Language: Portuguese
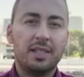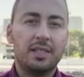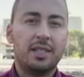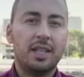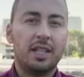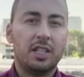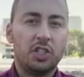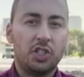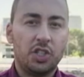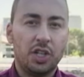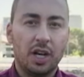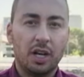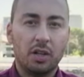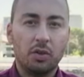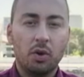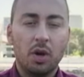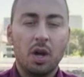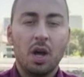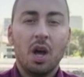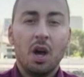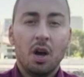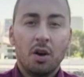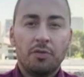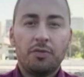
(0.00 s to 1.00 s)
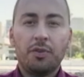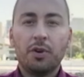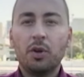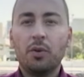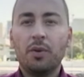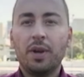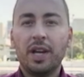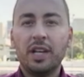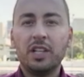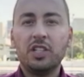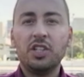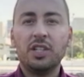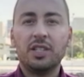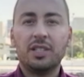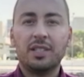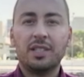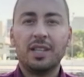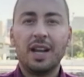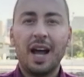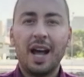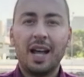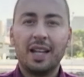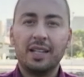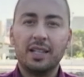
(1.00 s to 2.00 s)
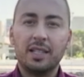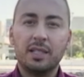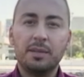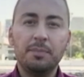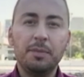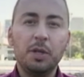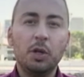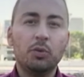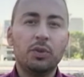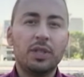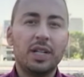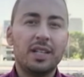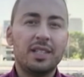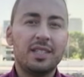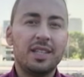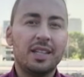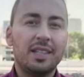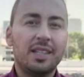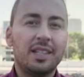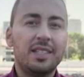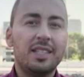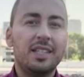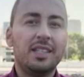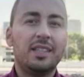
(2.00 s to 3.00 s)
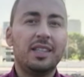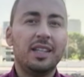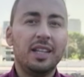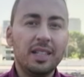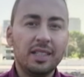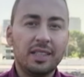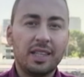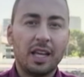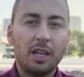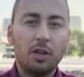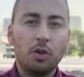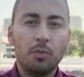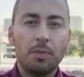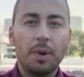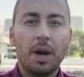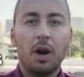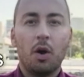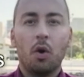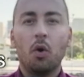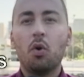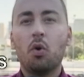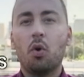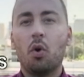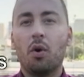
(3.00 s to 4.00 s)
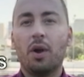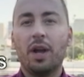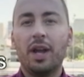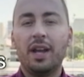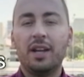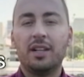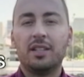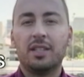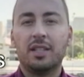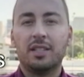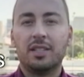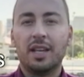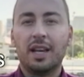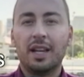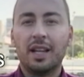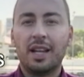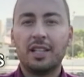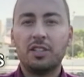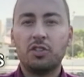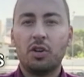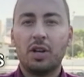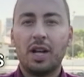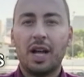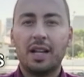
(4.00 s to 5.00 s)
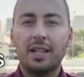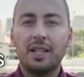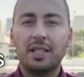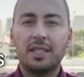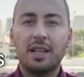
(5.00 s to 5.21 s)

deste ano foram registradas 1.331 ocorrências relacionadas